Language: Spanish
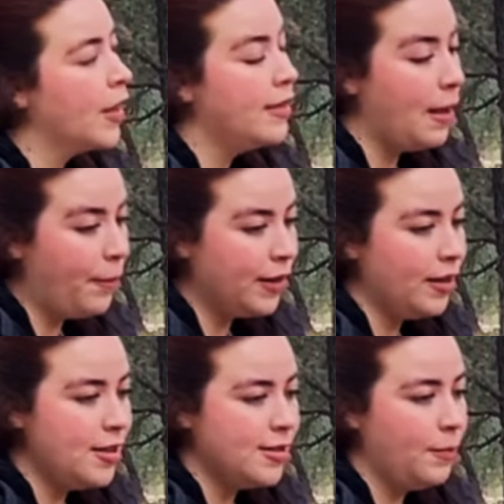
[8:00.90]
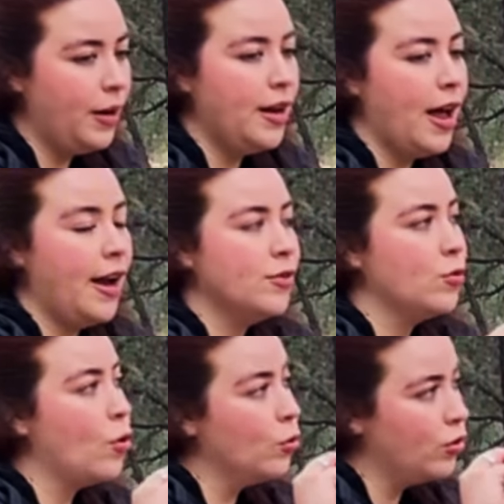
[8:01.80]
de aparte de disciplina, eres
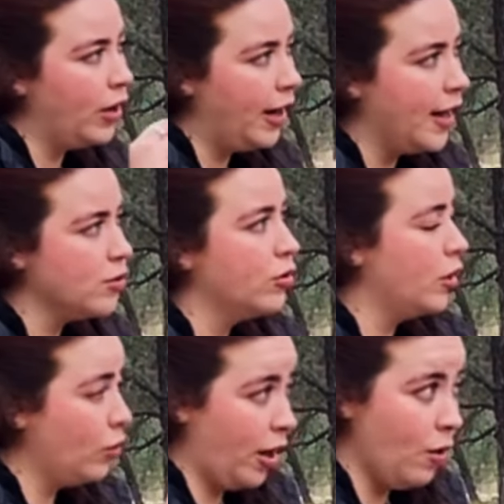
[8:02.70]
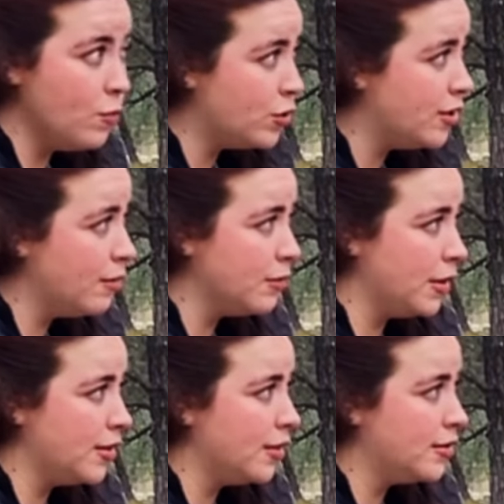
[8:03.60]
un conjunto de liderazgo. Te ha tocado muchísimas
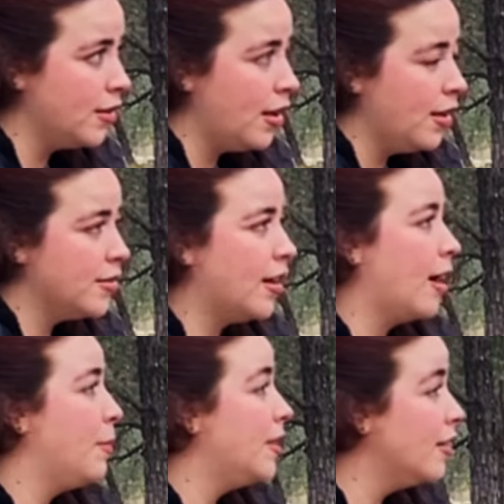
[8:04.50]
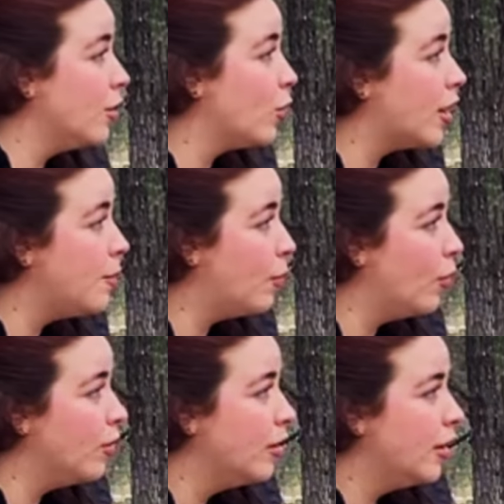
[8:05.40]
veces ser capitán de tu
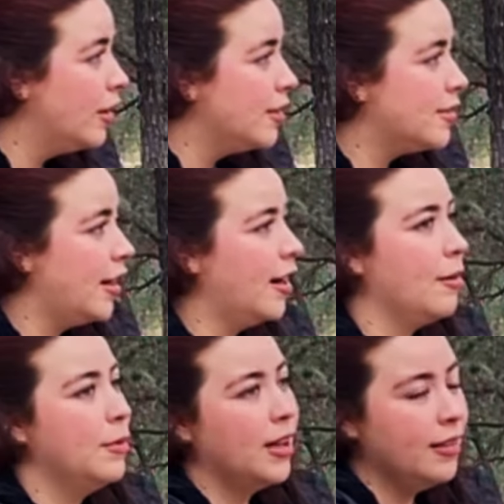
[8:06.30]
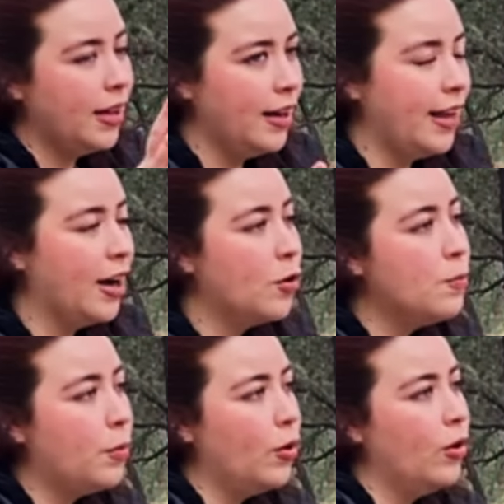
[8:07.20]
equipo, ser el capitán del,
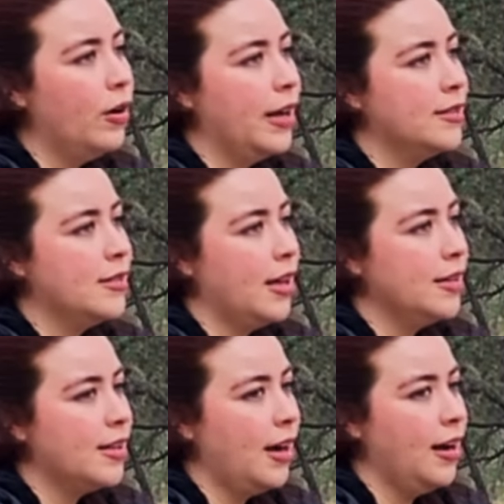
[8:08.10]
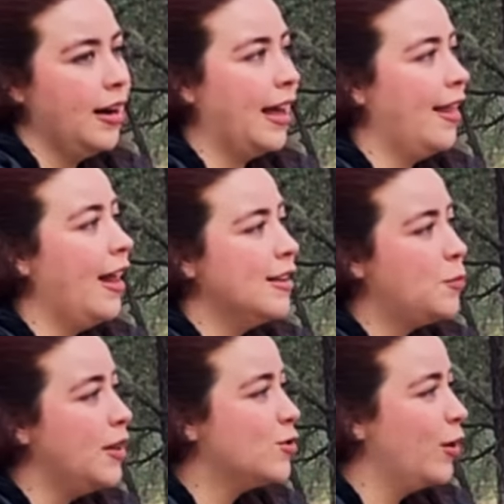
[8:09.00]
grupo, este, ser el que da el
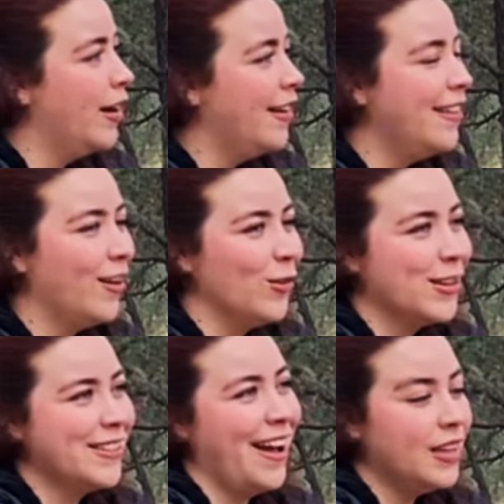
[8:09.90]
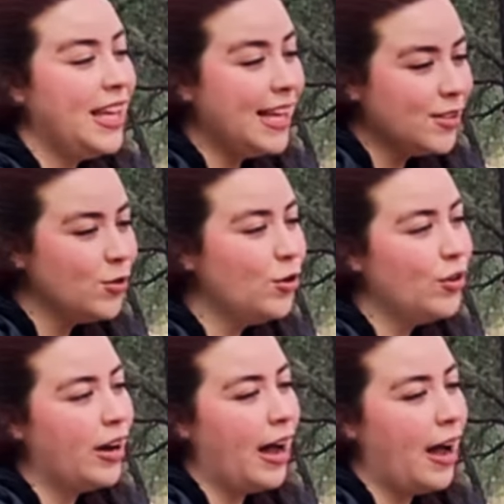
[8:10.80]
speech el líder, lo que sea. Y eso
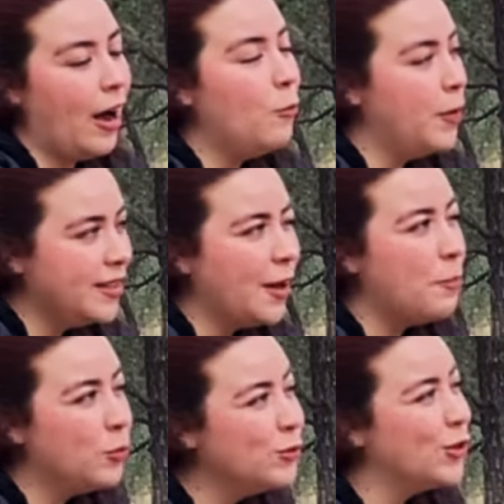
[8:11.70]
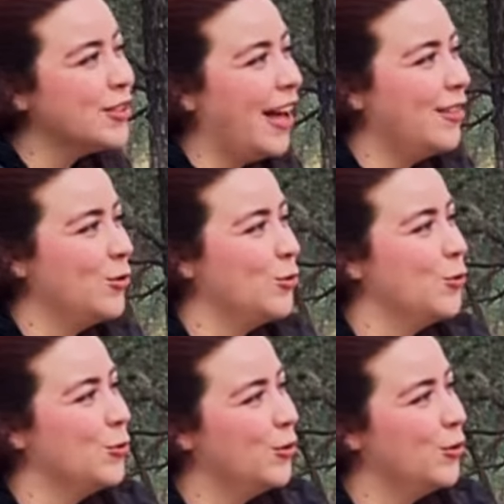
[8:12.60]
aumenta puntos a tu...